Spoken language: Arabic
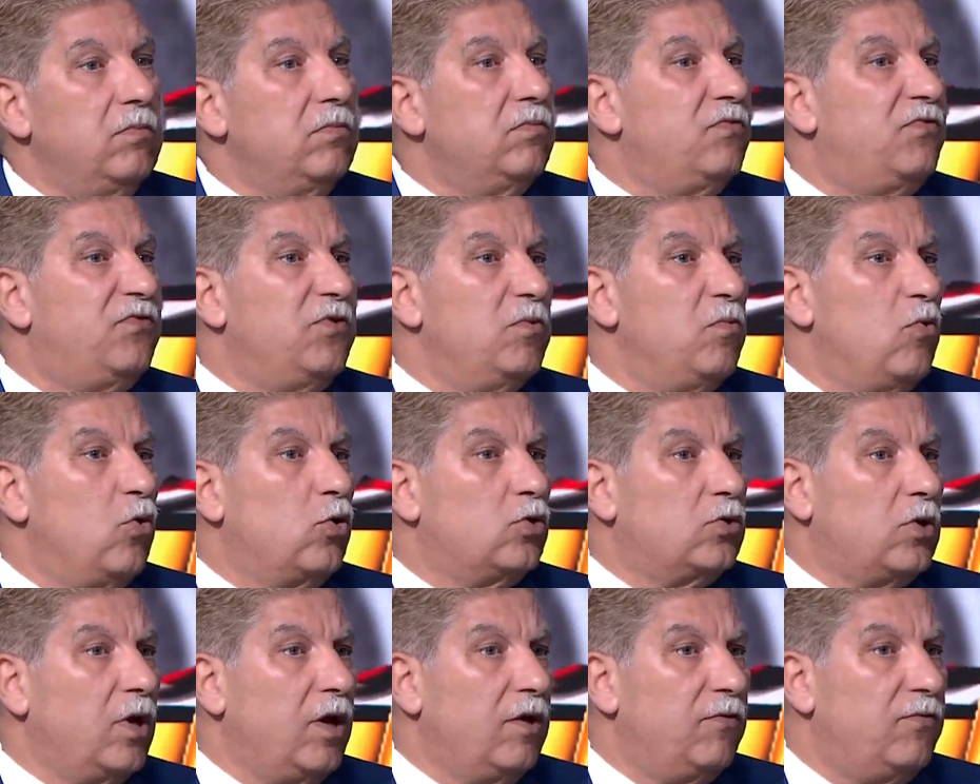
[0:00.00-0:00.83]
في
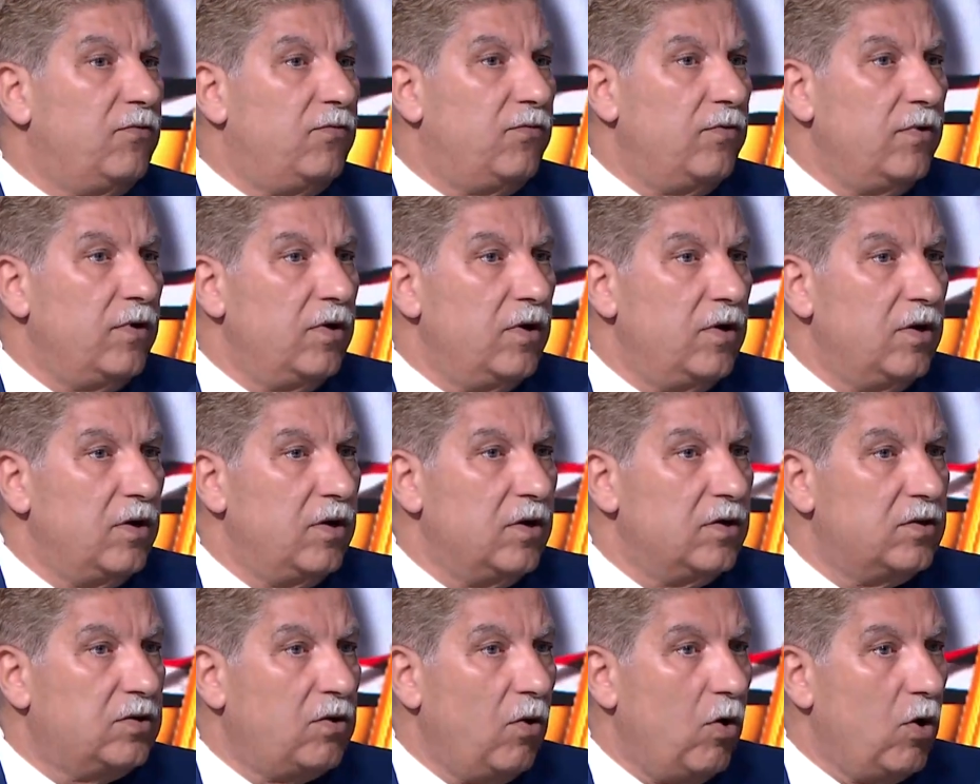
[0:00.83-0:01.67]
مختلف
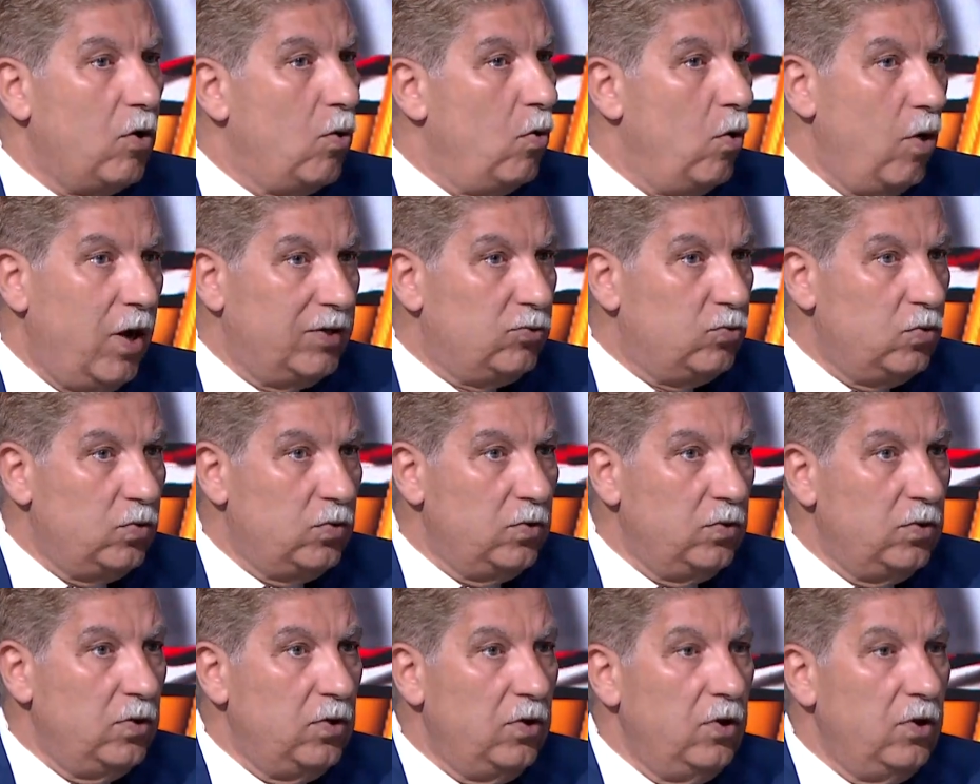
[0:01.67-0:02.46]
توجهاته.